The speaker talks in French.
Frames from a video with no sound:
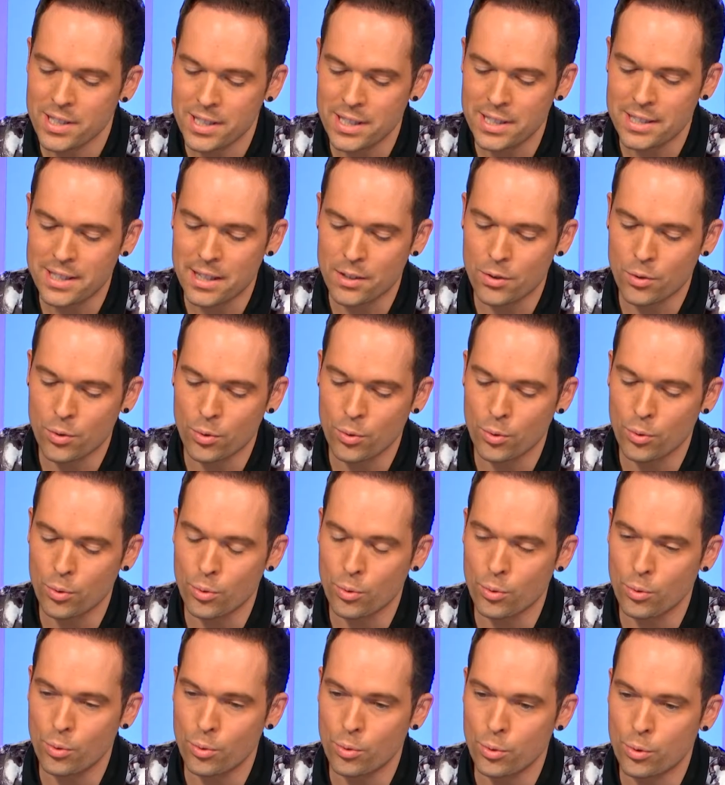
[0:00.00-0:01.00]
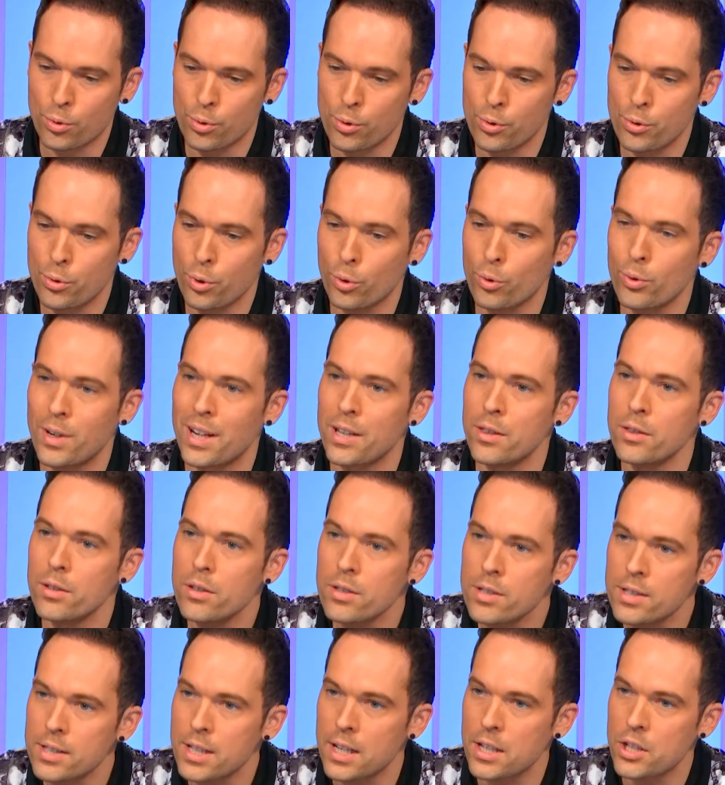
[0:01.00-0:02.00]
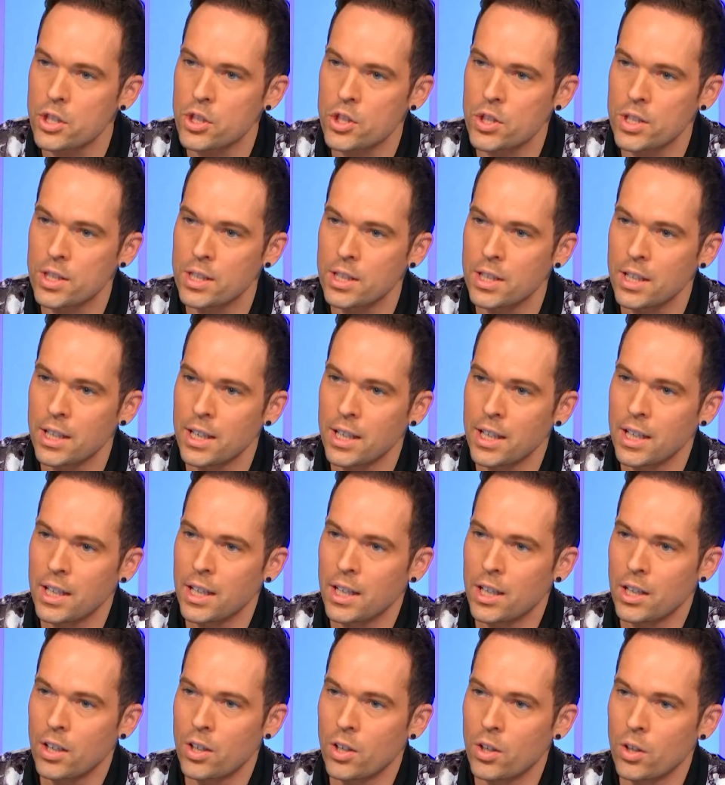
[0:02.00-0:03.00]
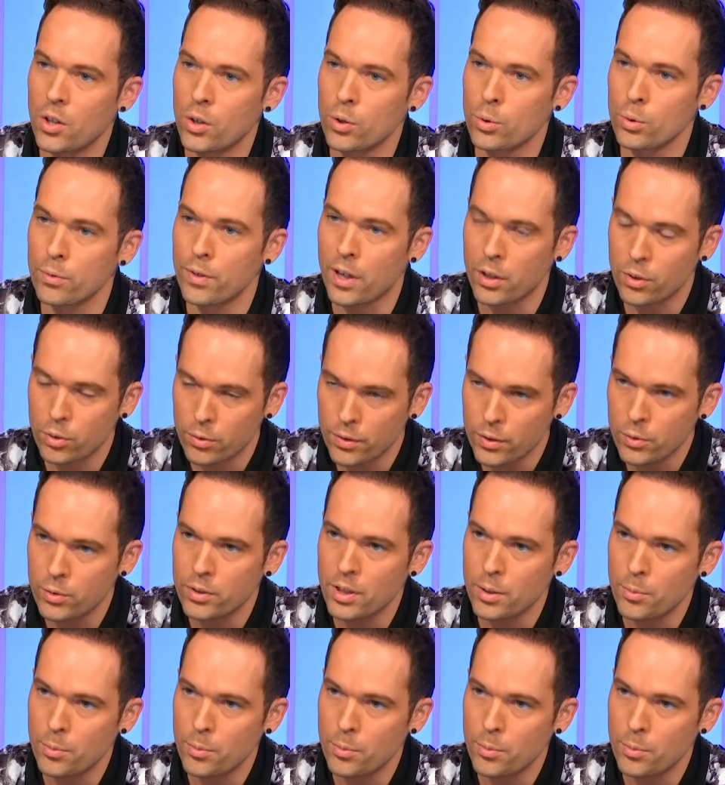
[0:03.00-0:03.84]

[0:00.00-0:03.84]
aussi cette euh, culture de la nostalgie. Euh, qu'on va retrouver